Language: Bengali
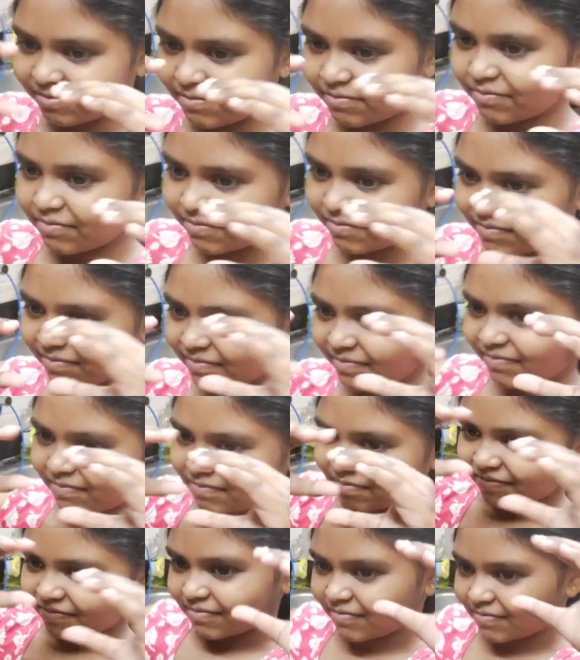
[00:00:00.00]
চিংকে চাকর
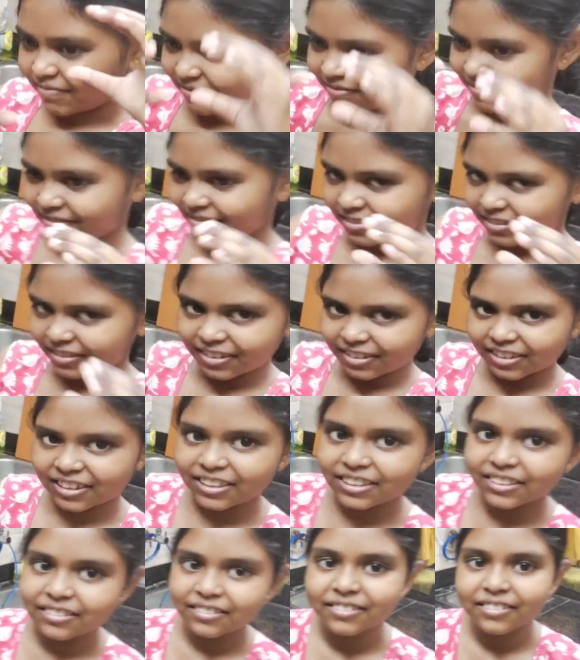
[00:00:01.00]
চল
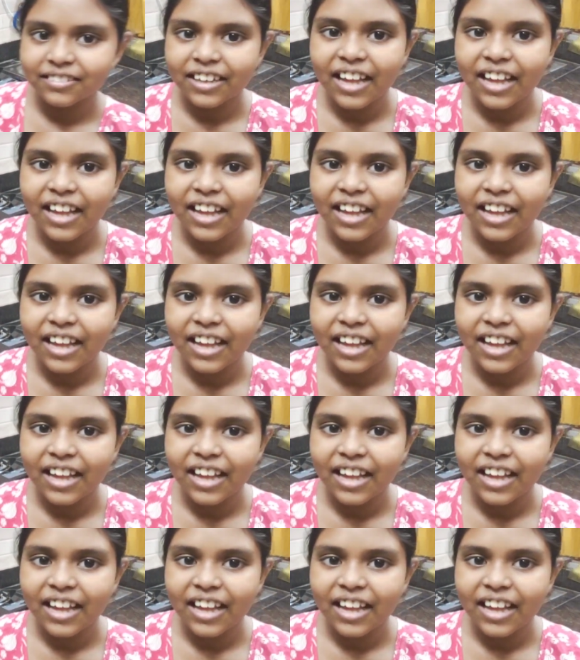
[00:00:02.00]
চল